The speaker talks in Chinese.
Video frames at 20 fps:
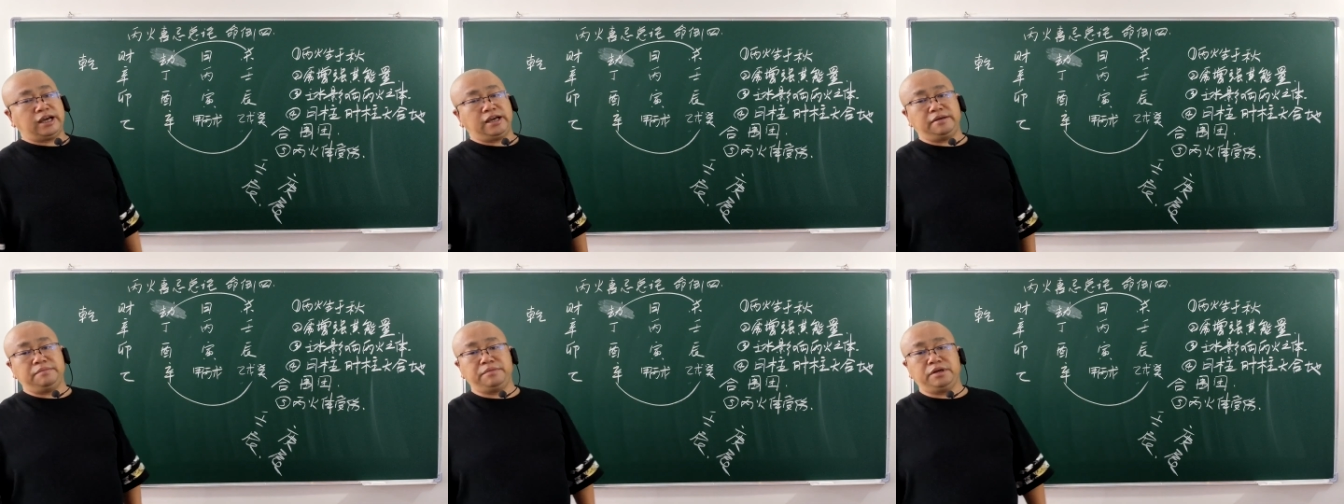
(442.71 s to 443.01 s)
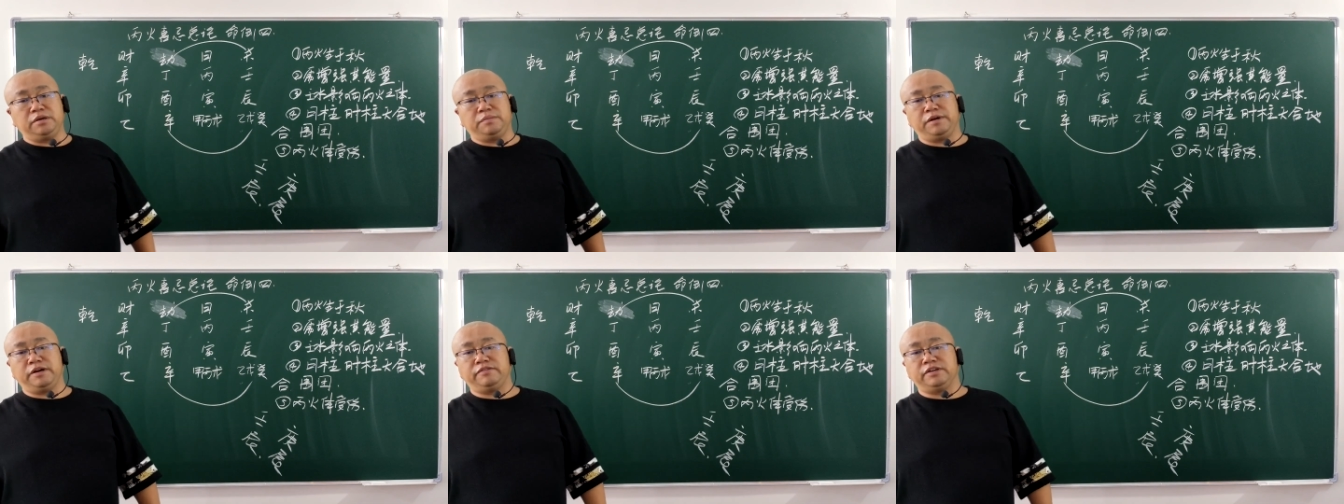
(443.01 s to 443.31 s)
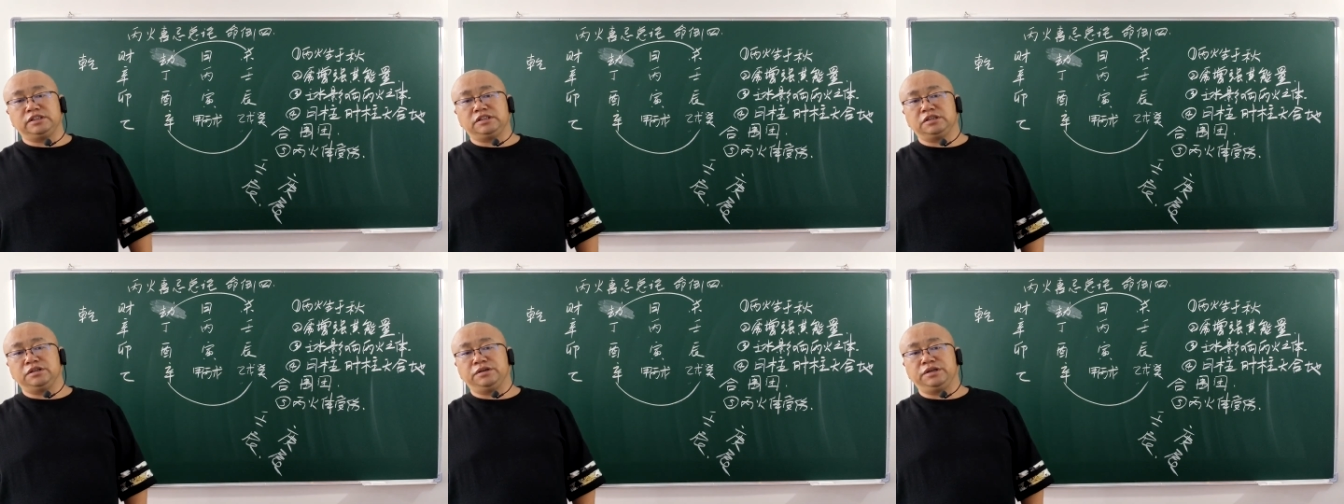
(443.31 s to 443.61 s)
然后呢，
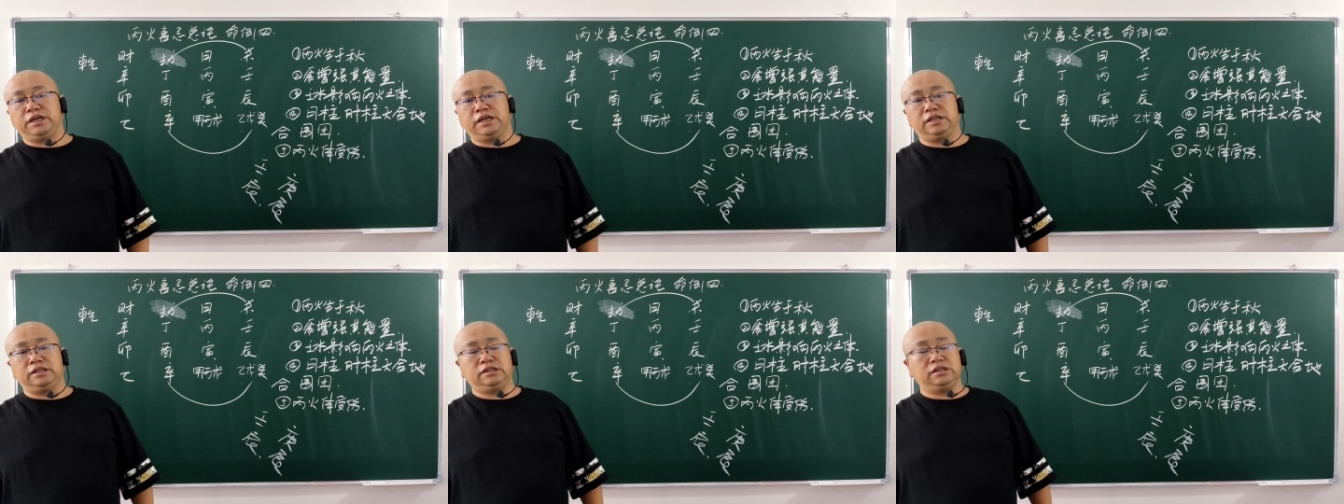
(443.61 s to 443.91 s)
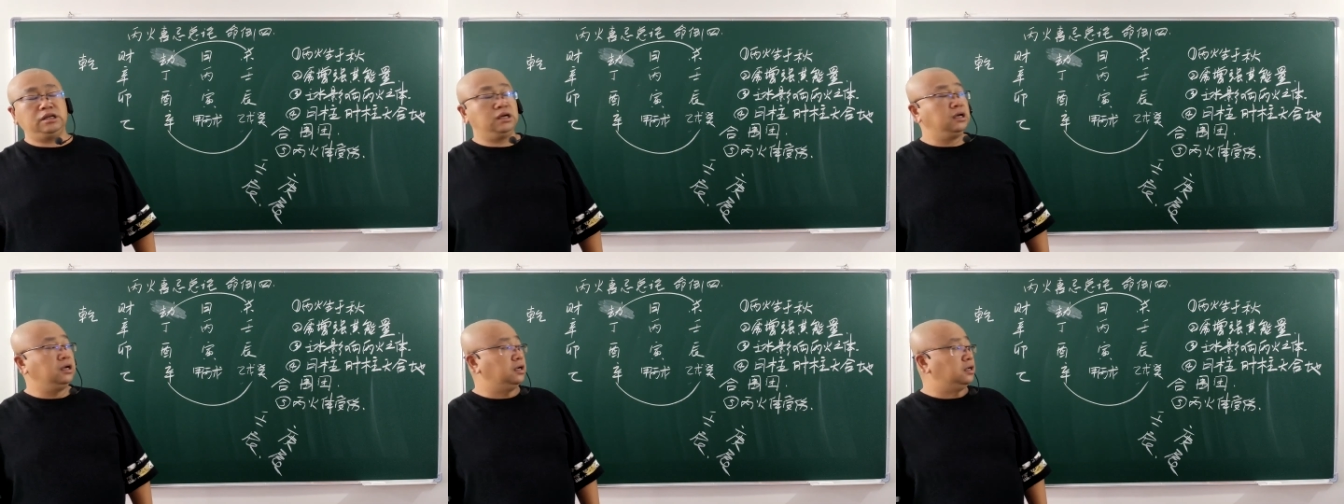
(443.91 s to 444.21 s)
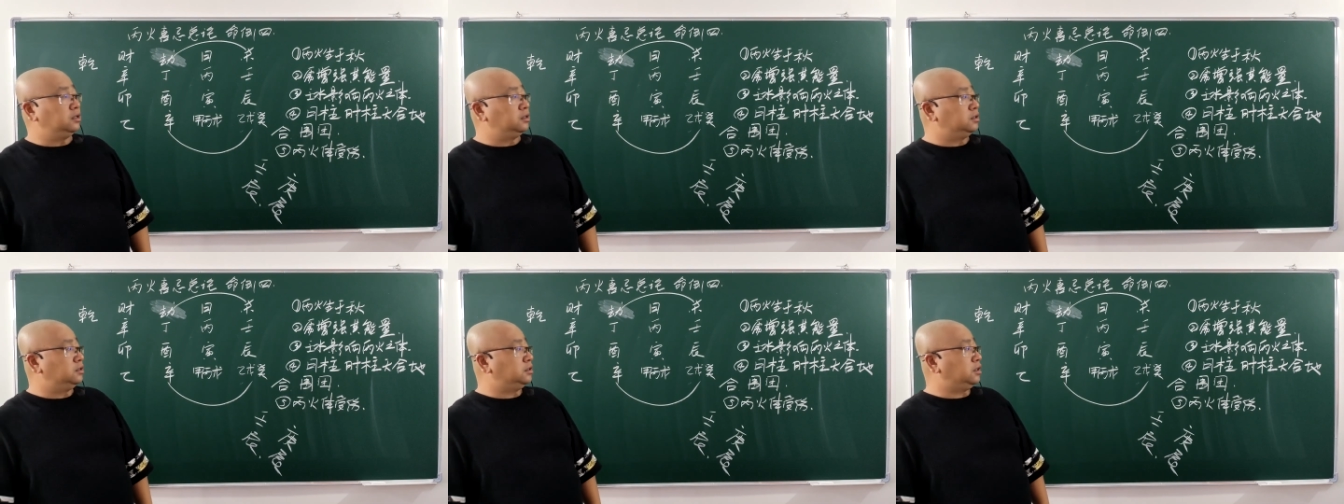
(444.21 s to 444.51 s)

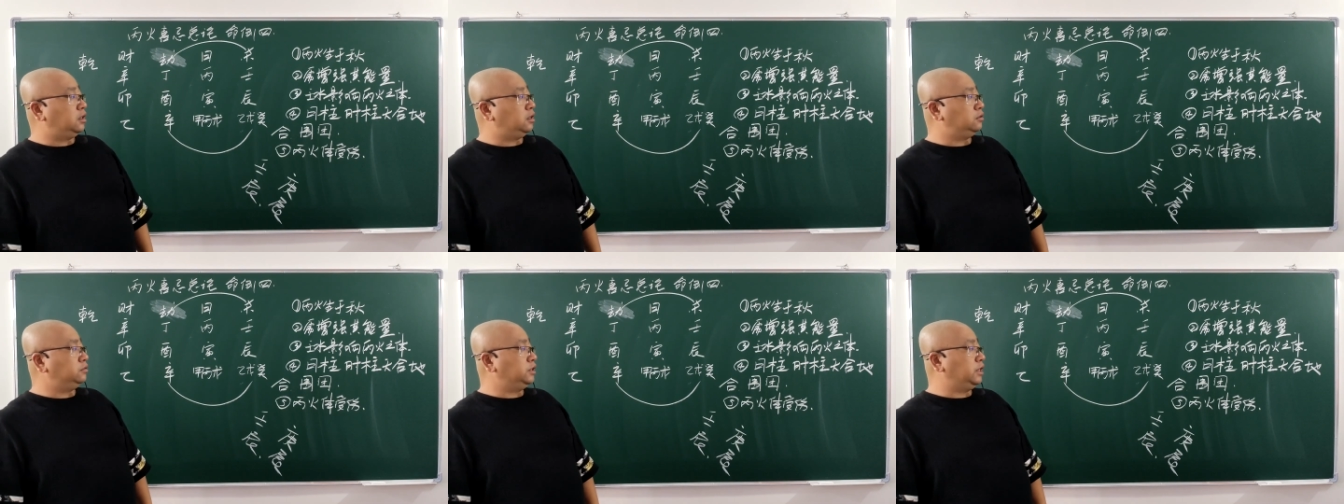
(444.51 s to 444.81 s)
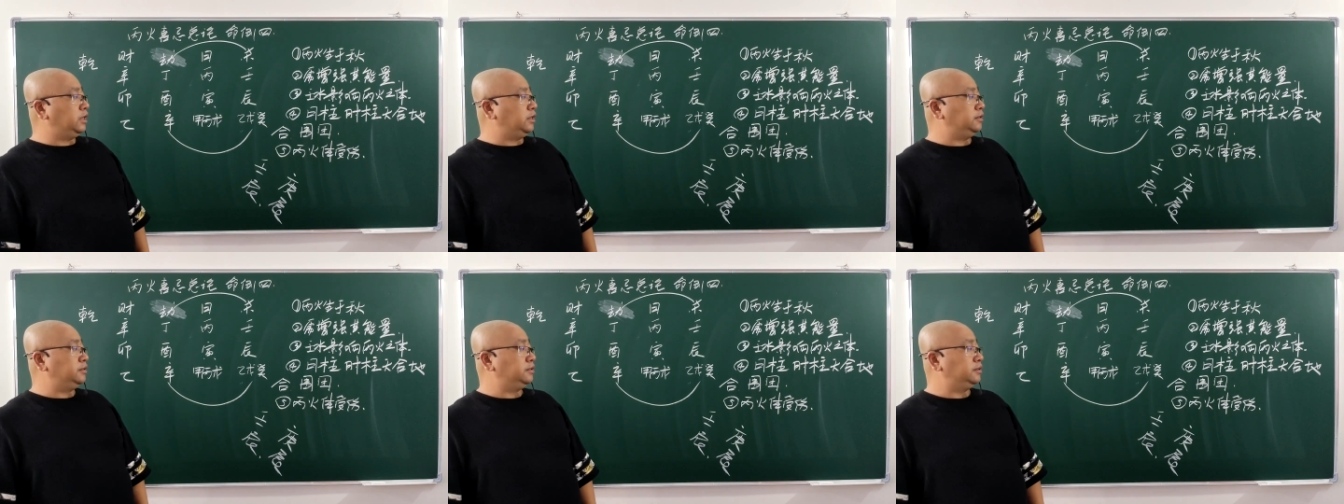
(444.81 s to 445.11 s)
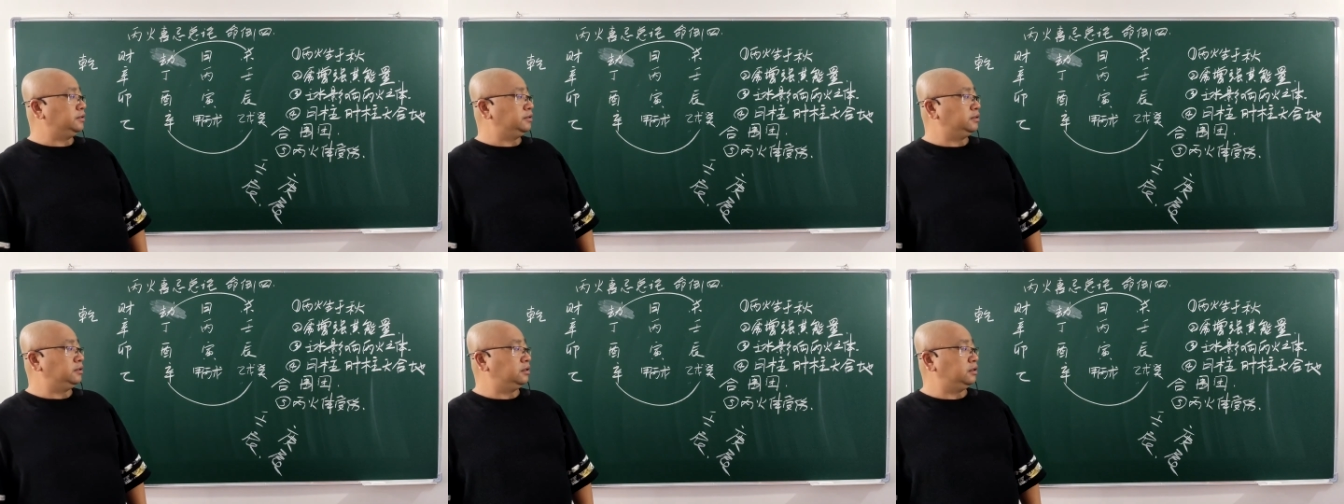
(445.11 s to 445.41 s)
到了
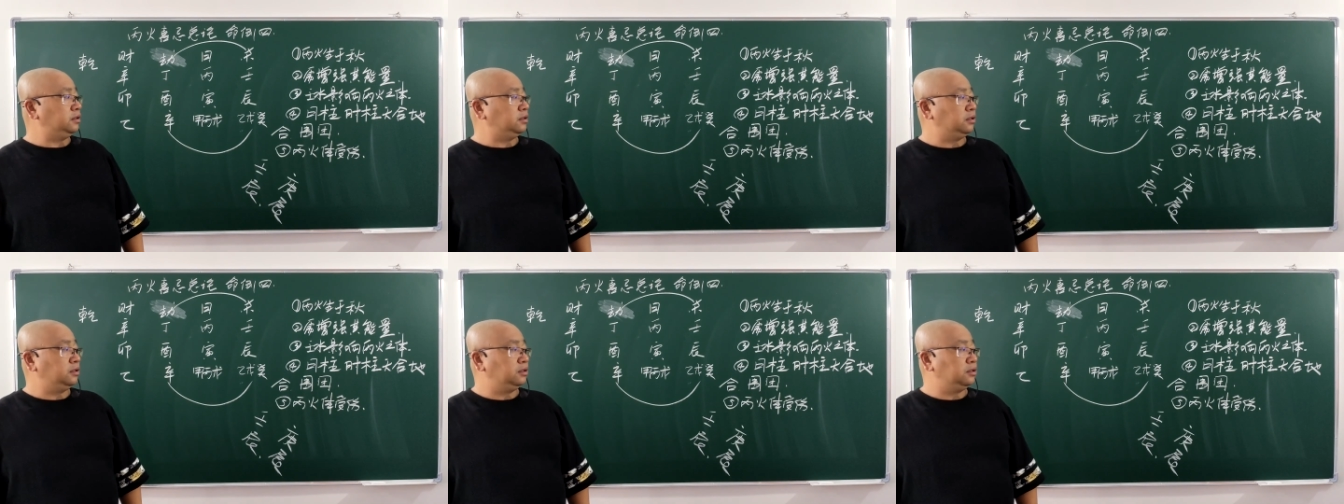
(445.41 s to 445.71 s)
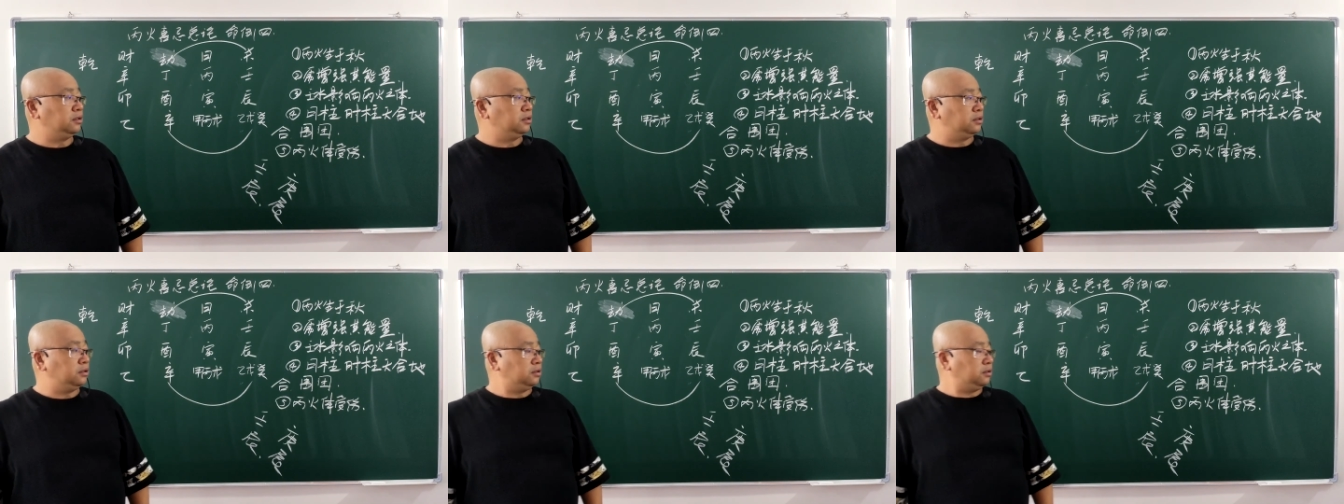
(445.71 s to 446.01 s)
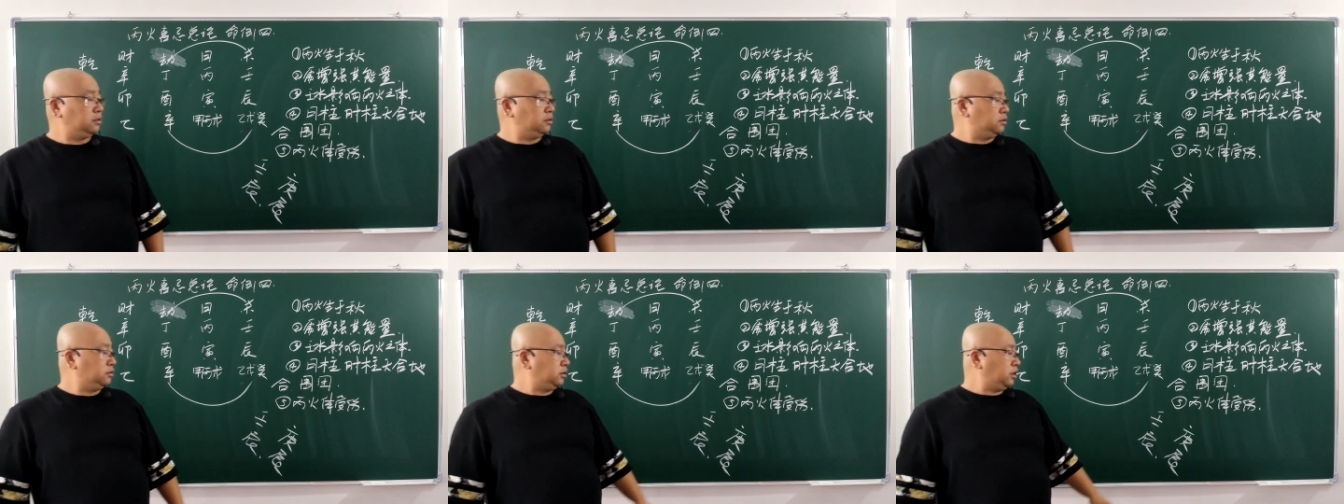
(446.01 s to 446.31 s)
壬辰大
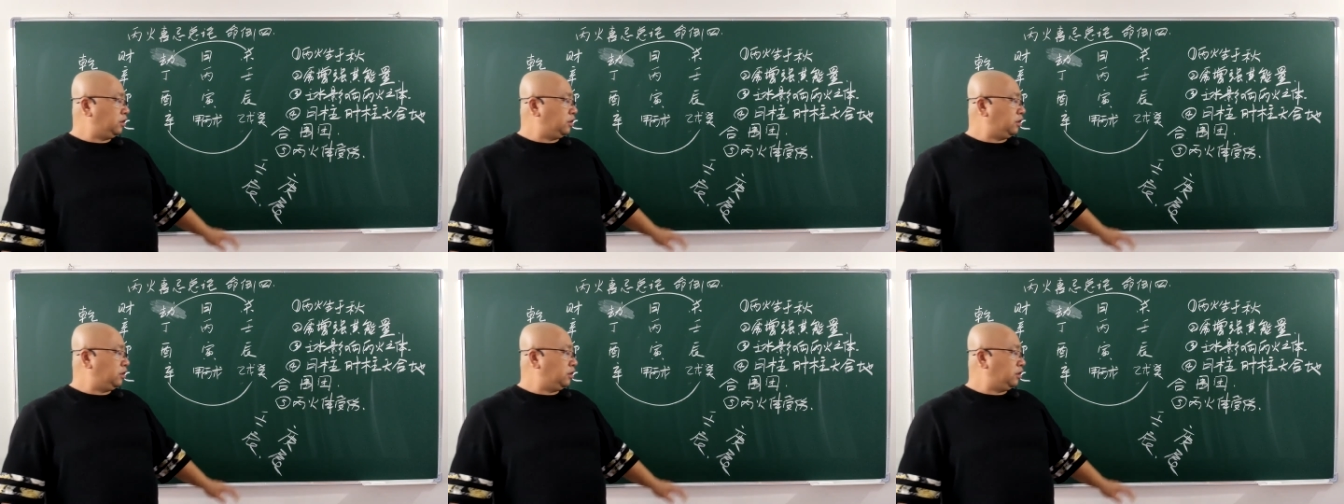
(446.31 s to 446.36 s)
运、